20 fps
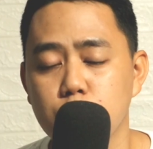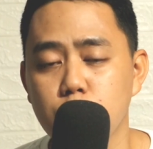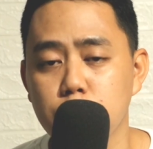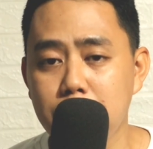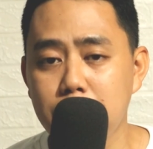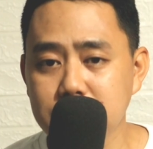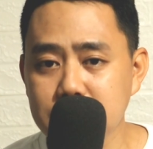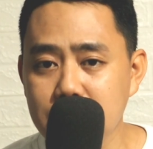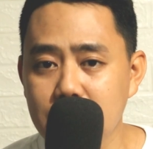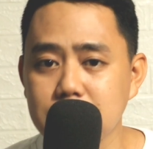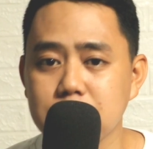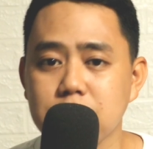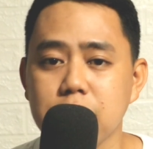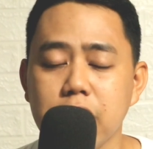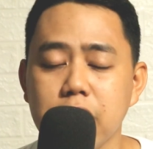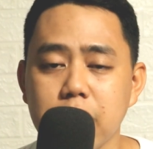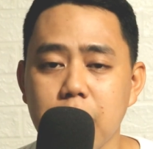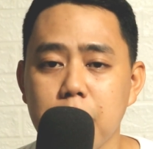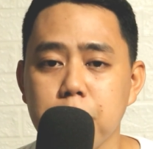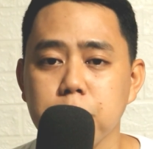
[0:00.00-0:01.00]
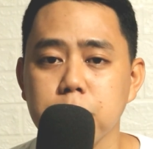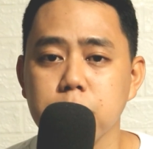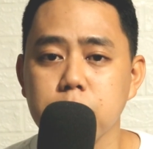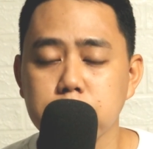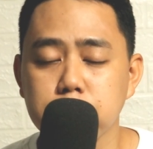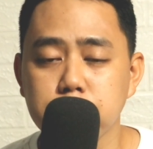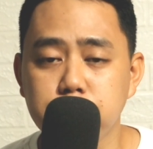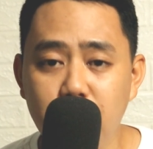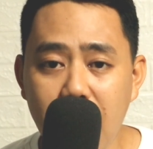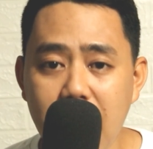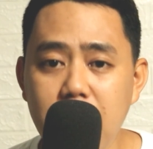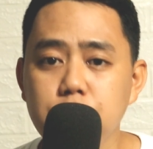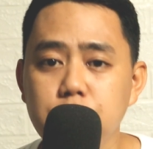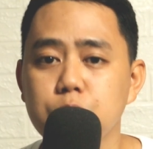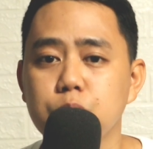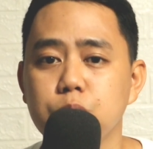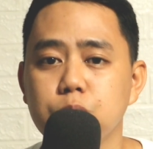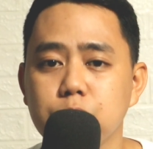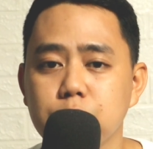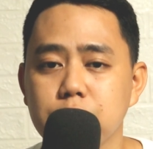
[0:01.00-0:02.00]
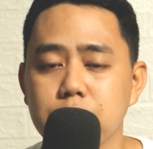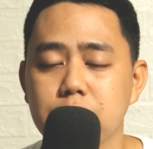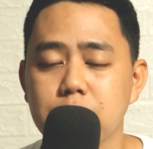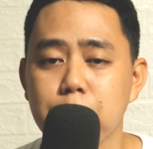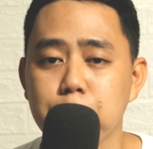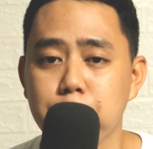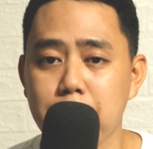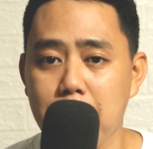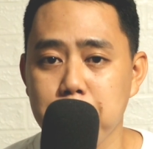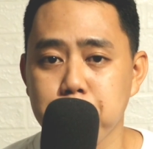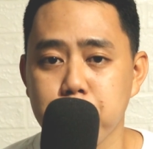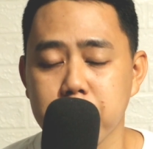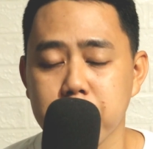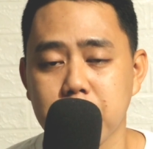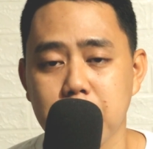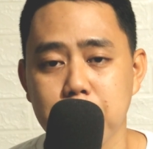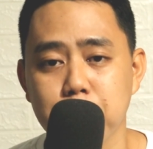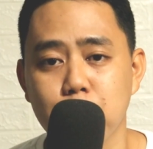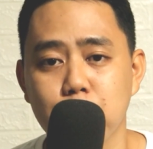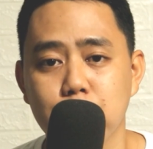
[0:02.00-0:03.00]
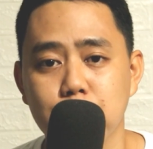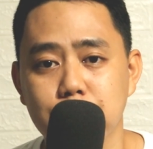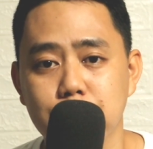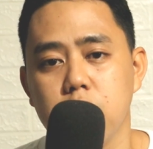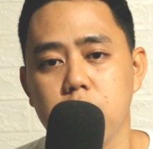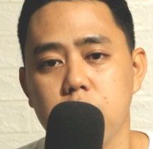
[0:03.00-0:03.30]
Tumataas din ang value ng property mo.